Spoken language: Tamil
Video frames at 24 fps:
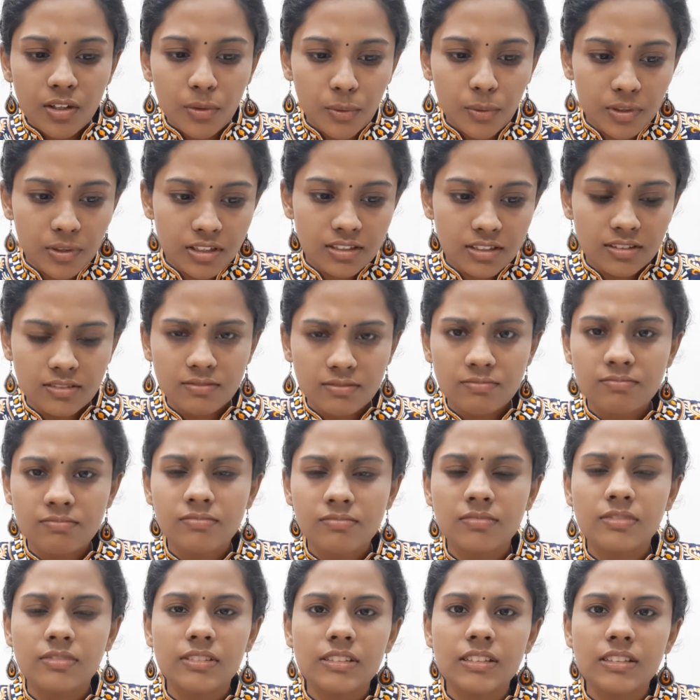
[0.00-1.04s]
ஒரு
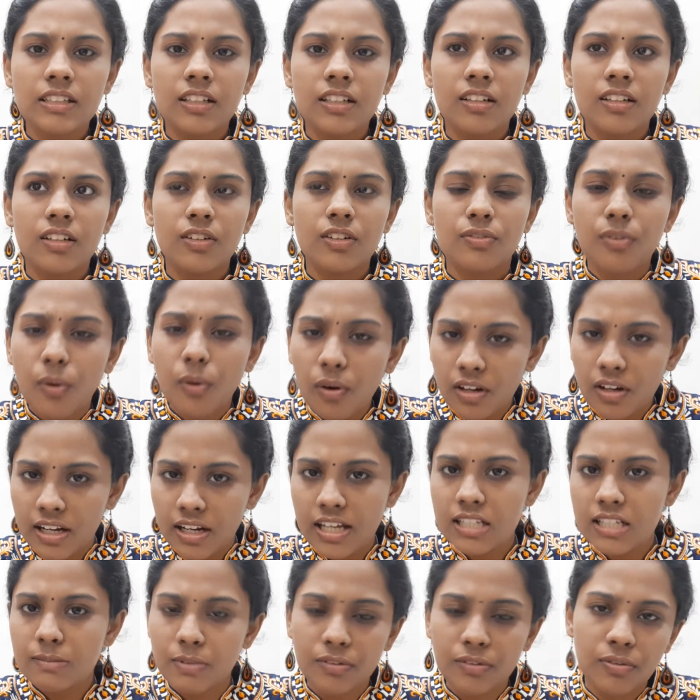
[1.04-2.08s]
ஒரு ஃபோர்
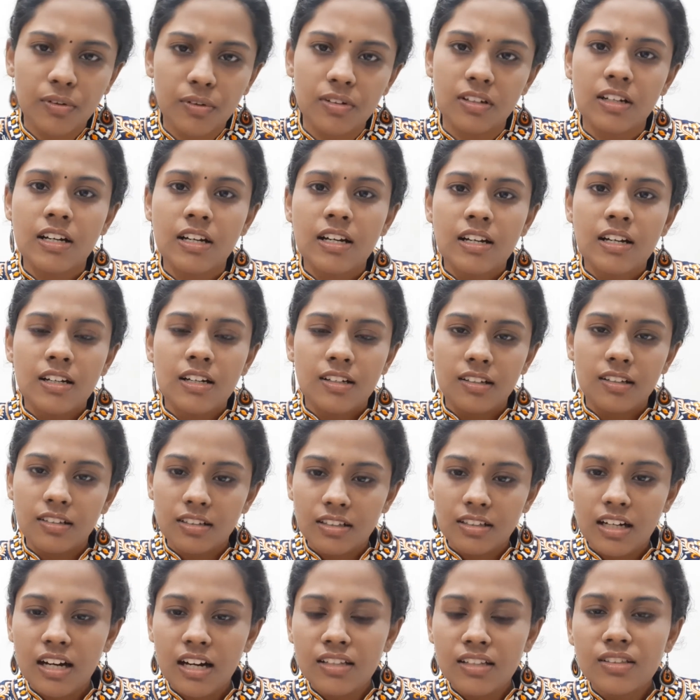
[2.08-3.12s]
டேஸ் பிஃபோர்
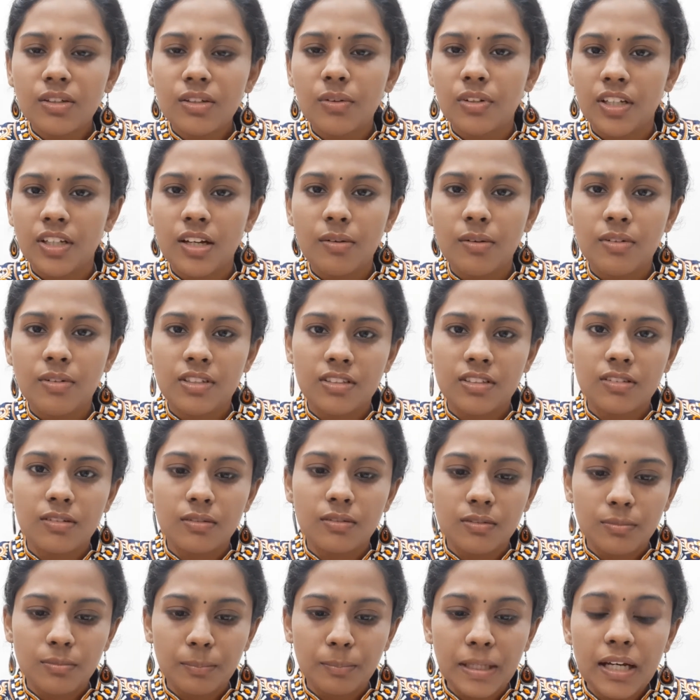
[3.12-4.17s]
நடந்தக்கூடிய ஒரு
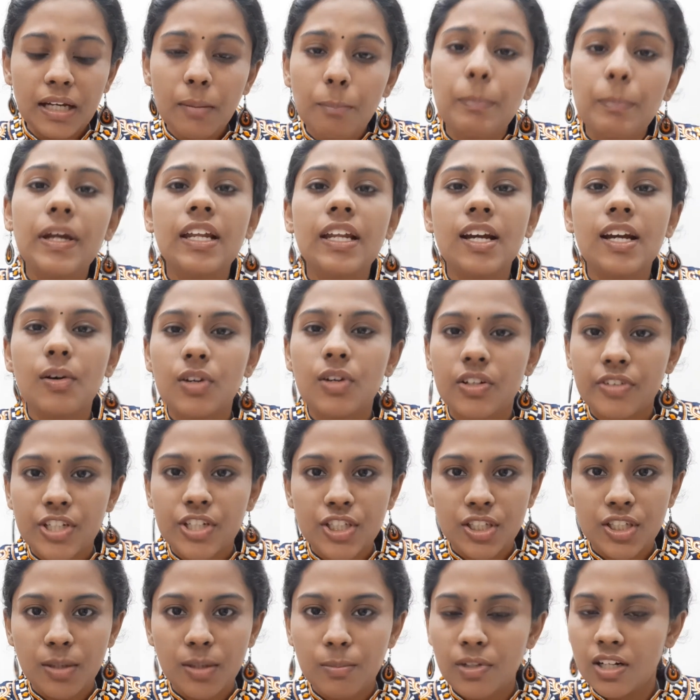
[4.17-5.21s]
மிகப்பெரிய ஒரு
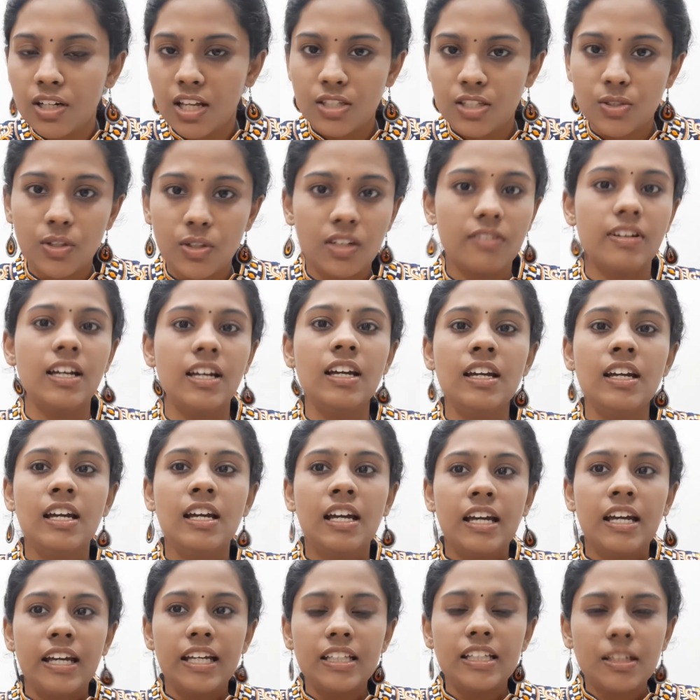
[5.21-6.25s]
விஷயம்னு நான் சொல்லுவேன்
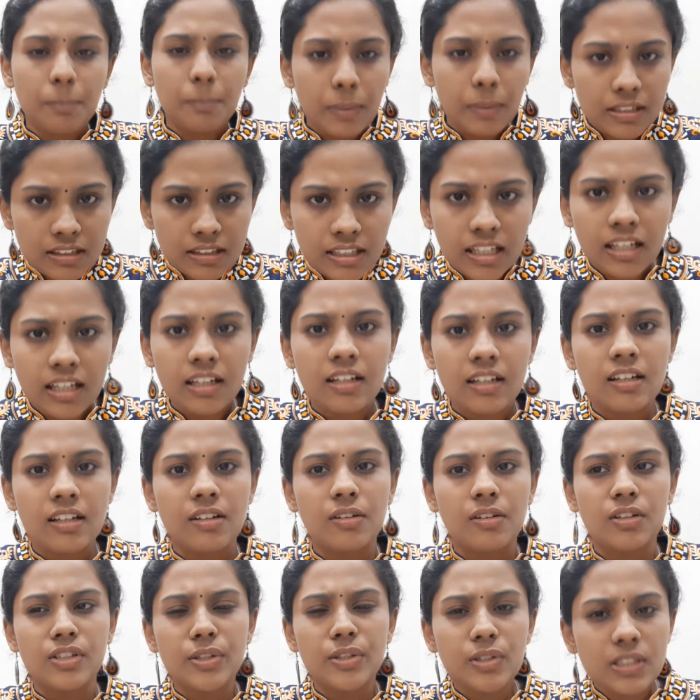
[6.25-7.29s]
இதை பற்றி
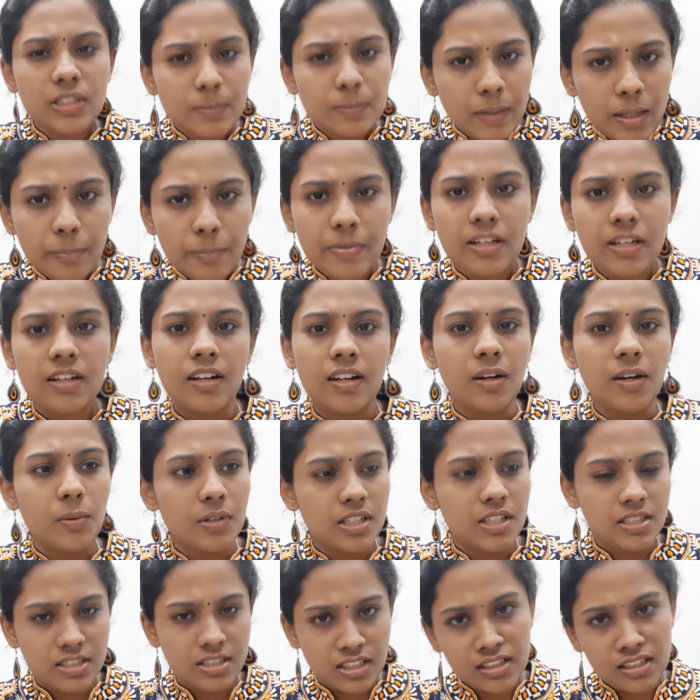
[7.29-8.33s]
நியூஸ் பேப்பரில்
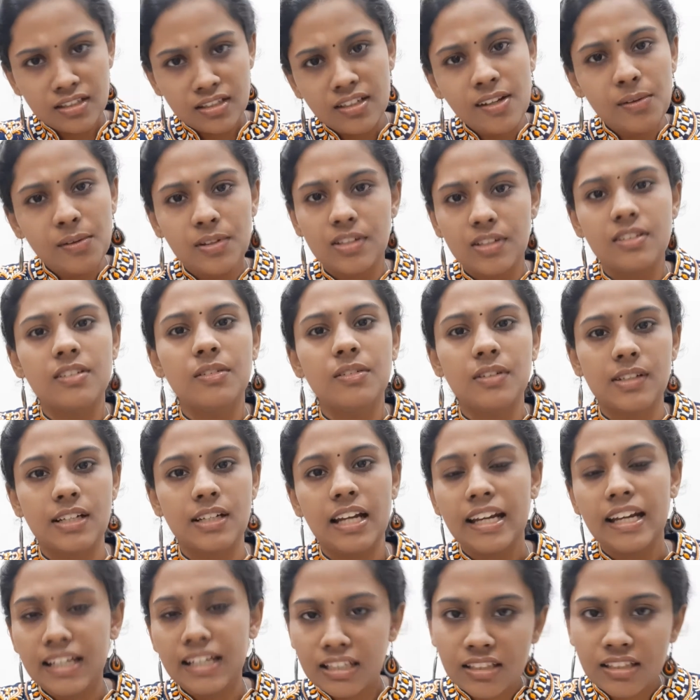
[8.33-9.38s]
ஒரு சின்ன ஒரு ஒரு
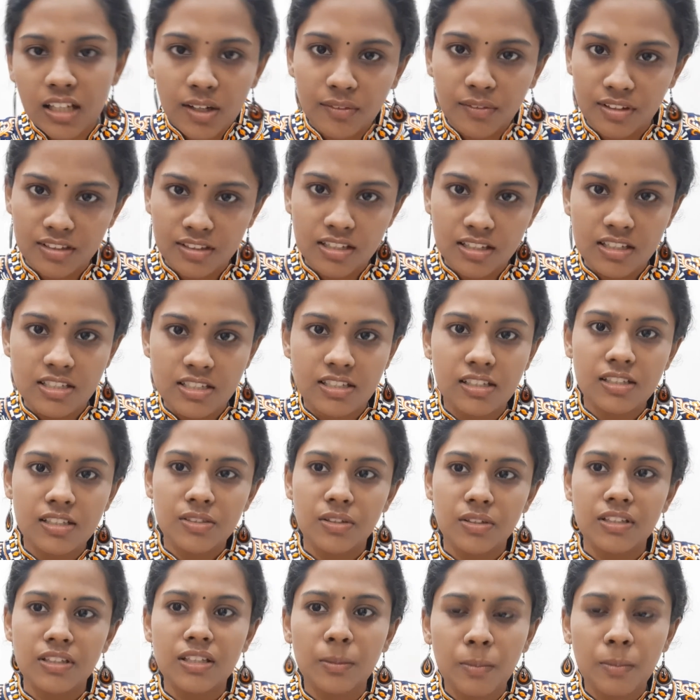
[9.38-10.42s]
லைன் தான் வந்துச்சு
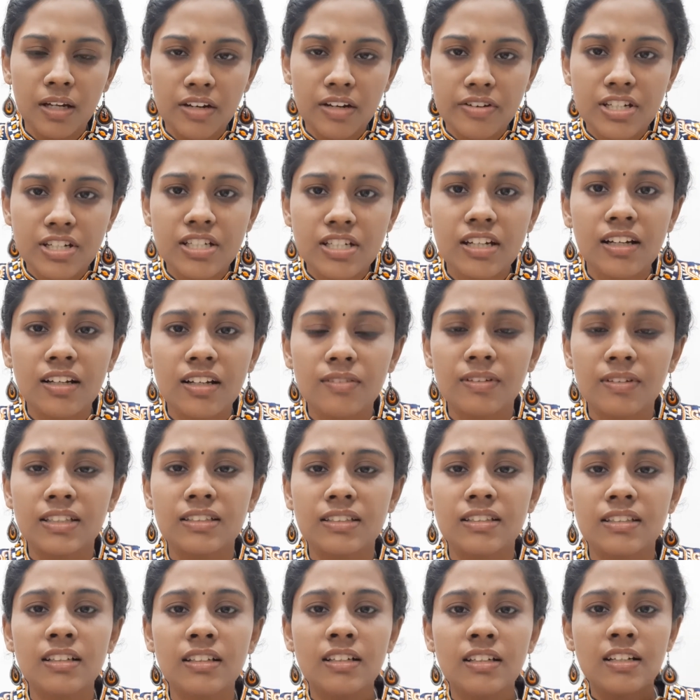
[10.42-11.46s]
ஸோ இந்த மாதிரி விஷயங்கள் வந்து